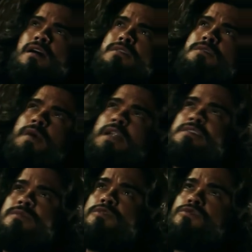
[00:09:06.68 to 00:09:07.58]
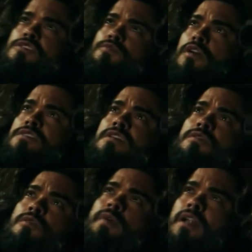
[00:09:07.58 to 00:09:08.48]
Elas não parecem muito dispostas a
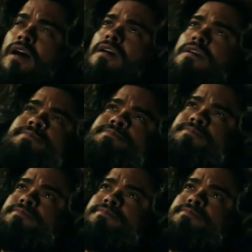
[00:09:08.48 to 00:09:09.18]
cooperar.